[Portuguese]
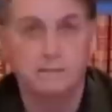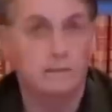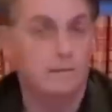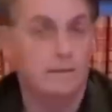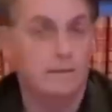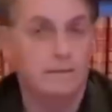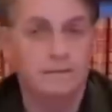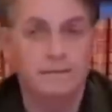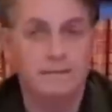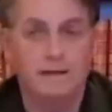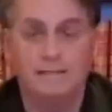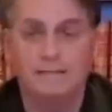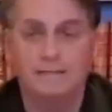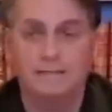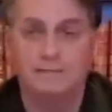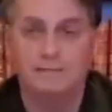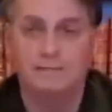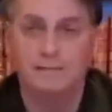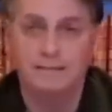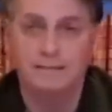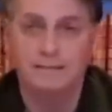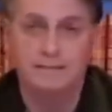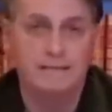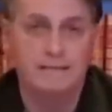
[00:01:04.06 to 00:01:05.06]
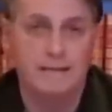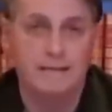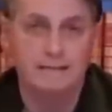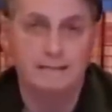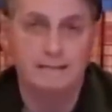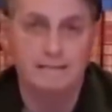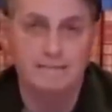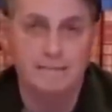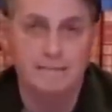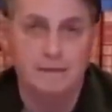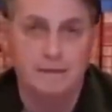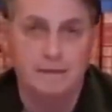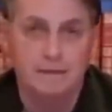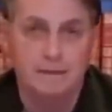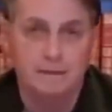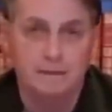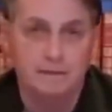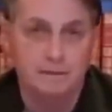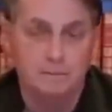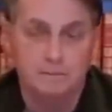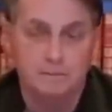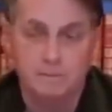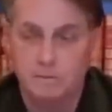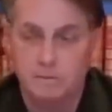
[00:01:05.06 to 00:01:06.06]
se tem uma idade avançada,
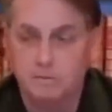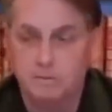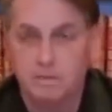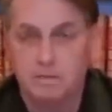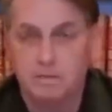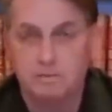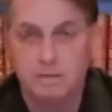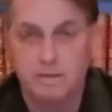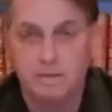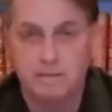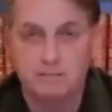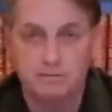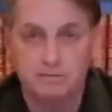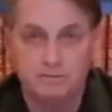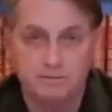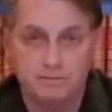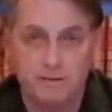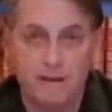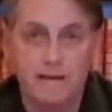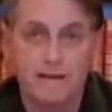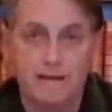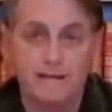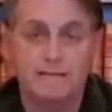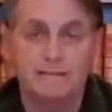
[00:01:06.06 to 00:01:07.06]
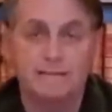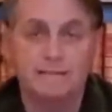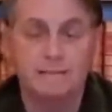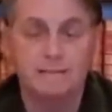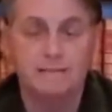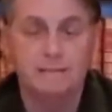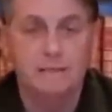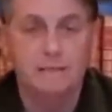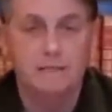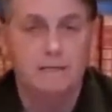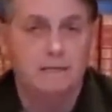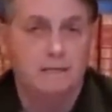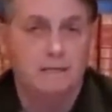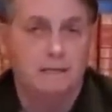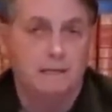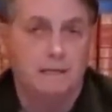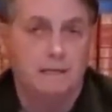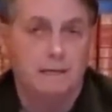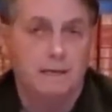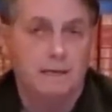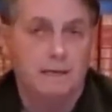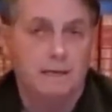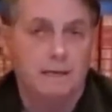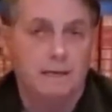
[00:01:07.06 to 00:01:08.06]
são pessoas mais fracas, né?
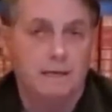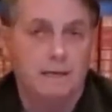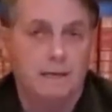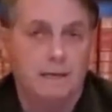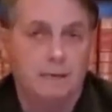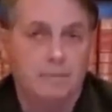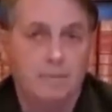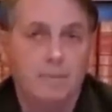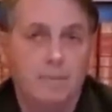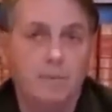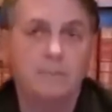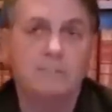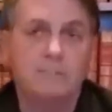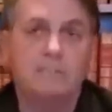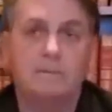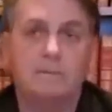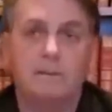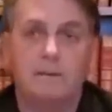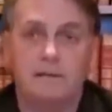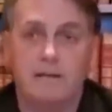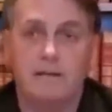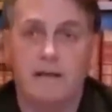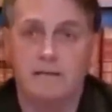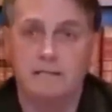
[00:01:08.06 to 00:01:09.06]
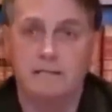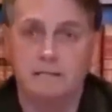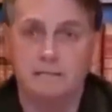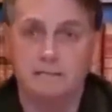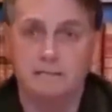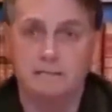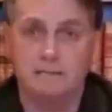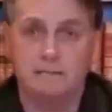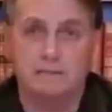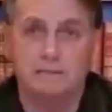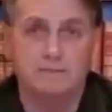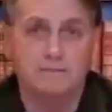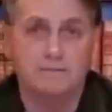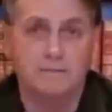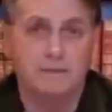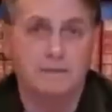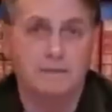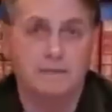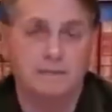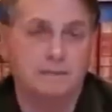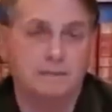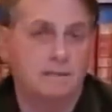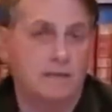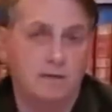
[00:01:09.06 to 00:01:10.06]
a possibilidade de,
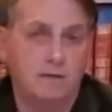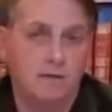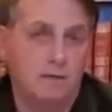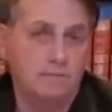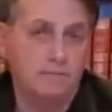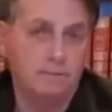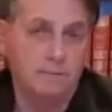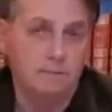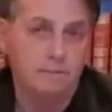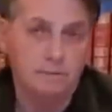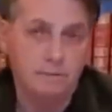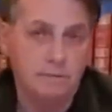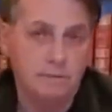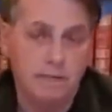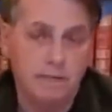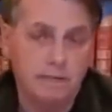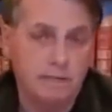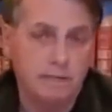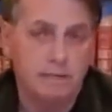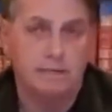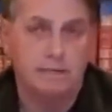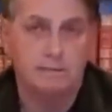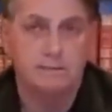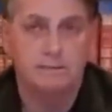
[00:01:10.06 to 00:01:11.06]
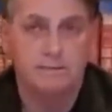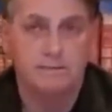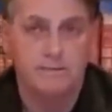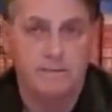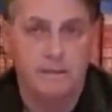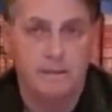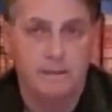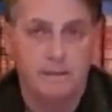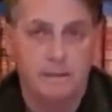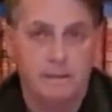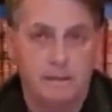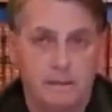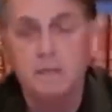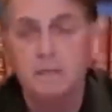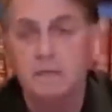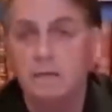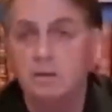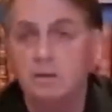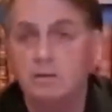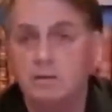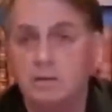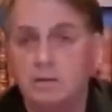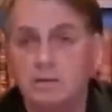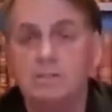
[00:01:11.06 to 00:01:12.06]
de entrar em óbito é, grande.
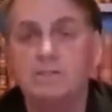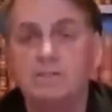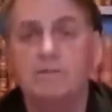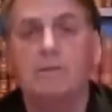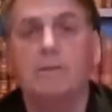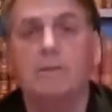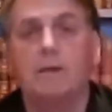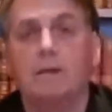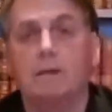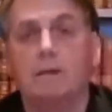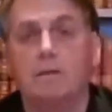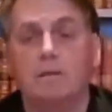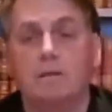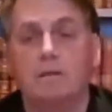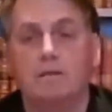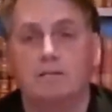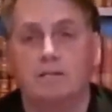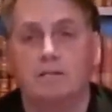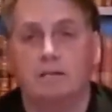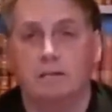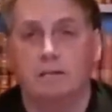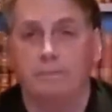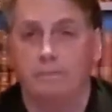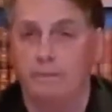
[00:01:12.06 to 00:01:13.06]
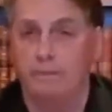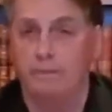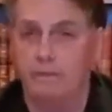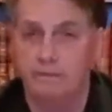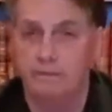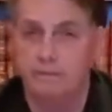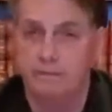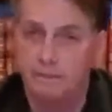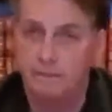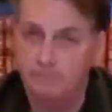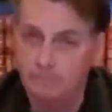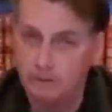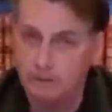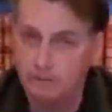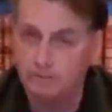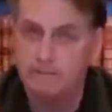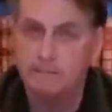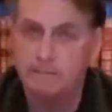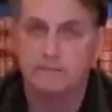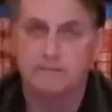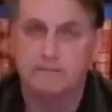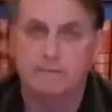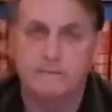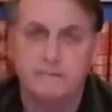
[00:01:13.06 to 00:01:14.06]
Inclusive as informações que chegam para nós, seria bom
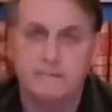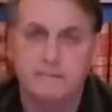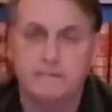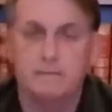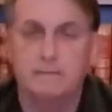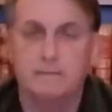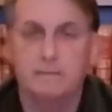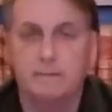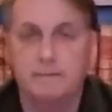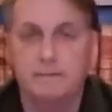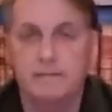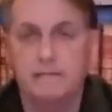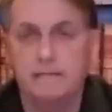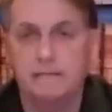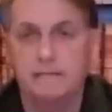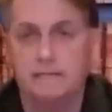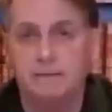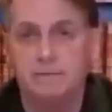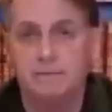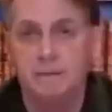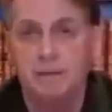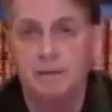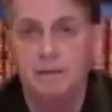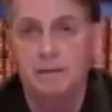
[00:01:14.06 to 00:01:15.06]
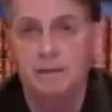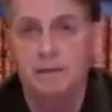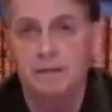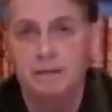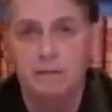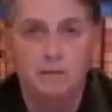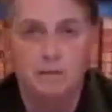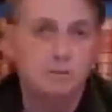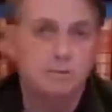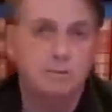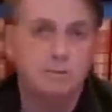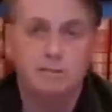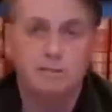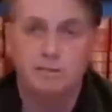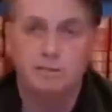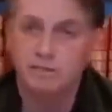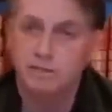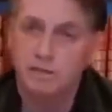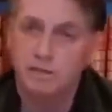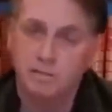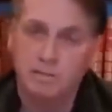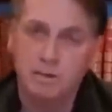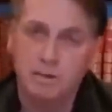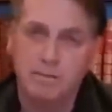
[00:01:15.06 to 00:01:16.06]
você fazer na ponta da linha. Tem um hospital
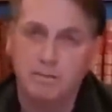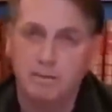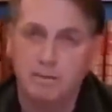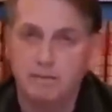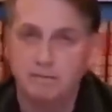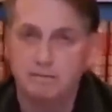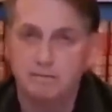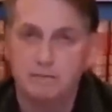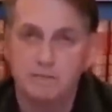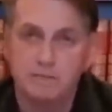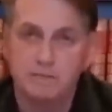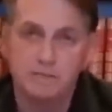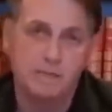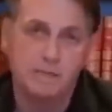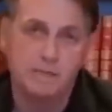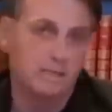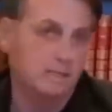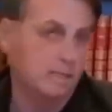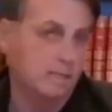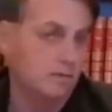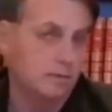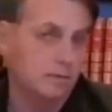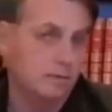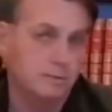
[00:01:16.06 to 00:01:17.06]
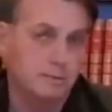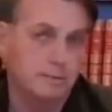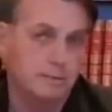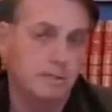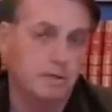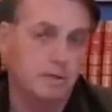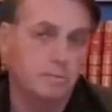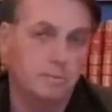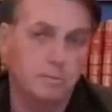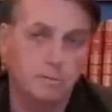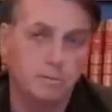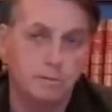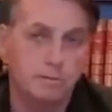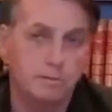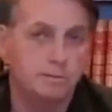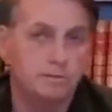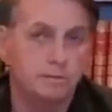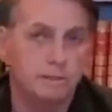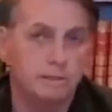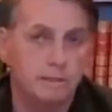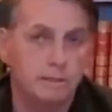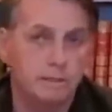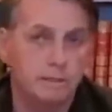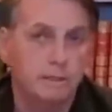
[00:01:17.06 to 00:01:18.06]
de campanha perto de você, tem um hospital
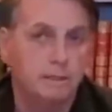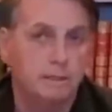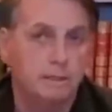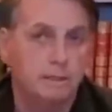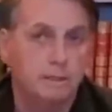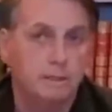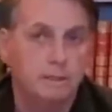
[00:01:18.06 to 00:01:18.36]
público, né?